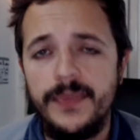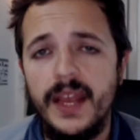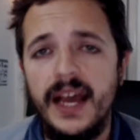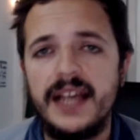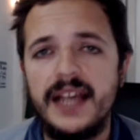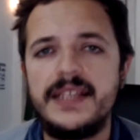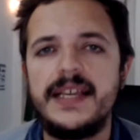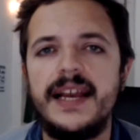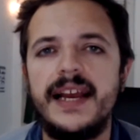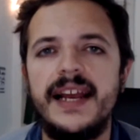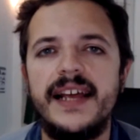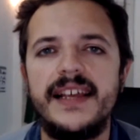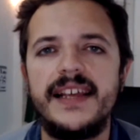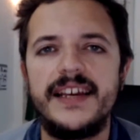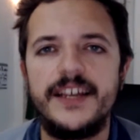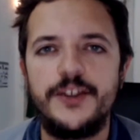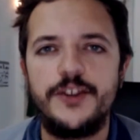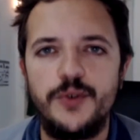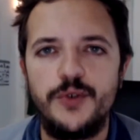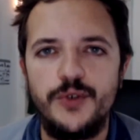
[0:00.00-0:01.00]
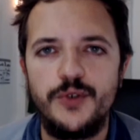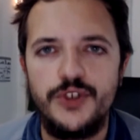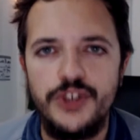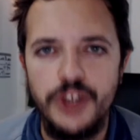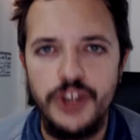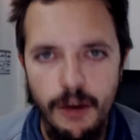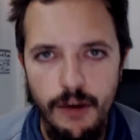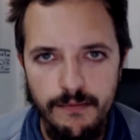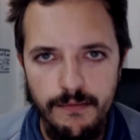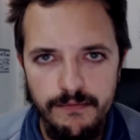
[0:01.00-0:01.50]
hacia la
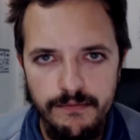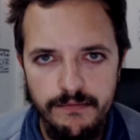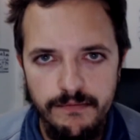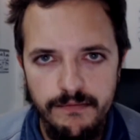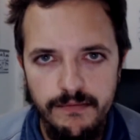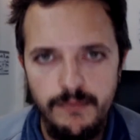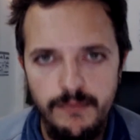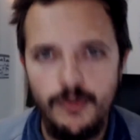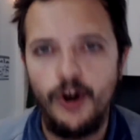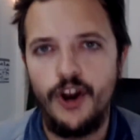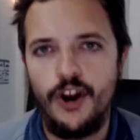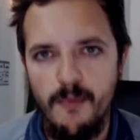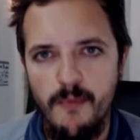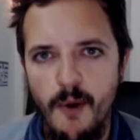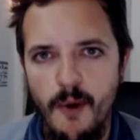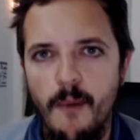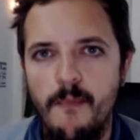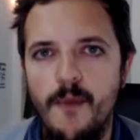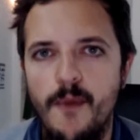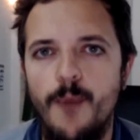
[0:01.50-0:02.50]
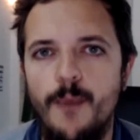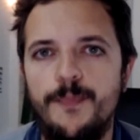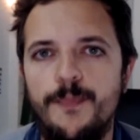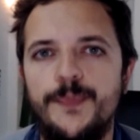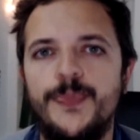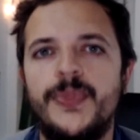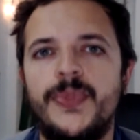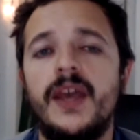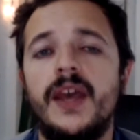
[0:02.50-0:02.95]
destrucción. Borón bom bom.